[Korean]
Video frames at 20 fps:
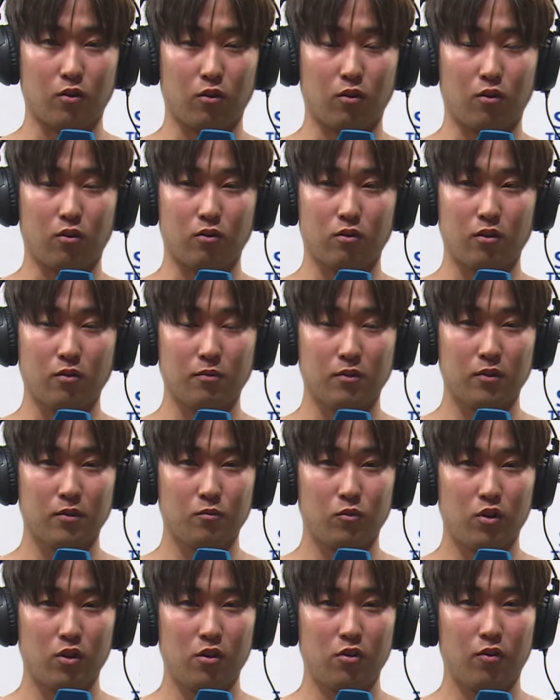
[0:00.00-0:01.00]
더
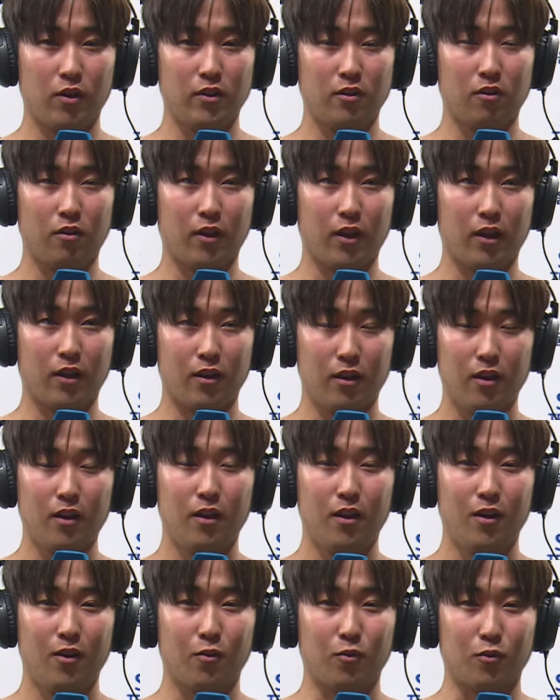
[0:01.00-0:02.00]
승부하려고 했던 게
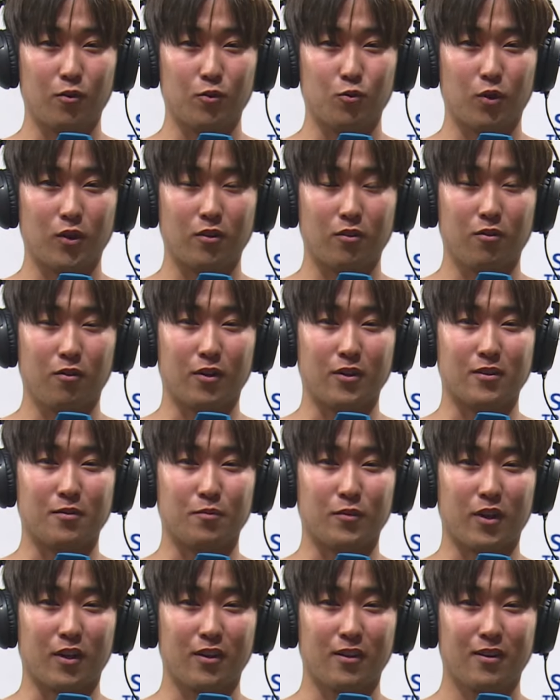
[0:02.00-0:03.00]
오늘 좋았던 것
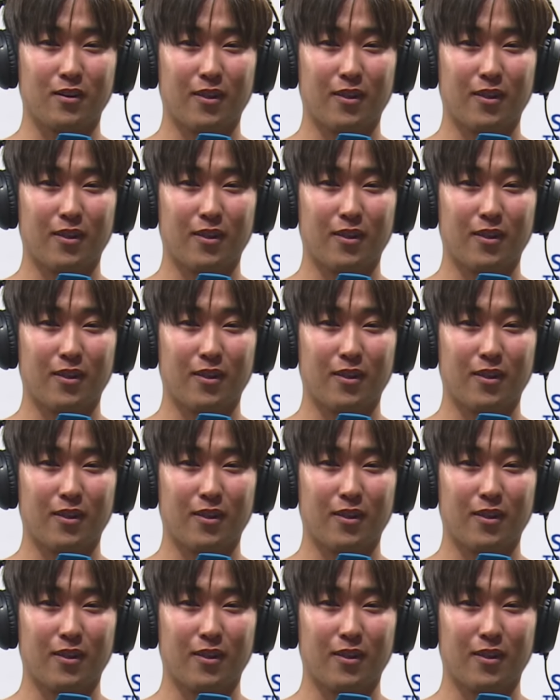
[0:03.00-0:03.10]
같습니다.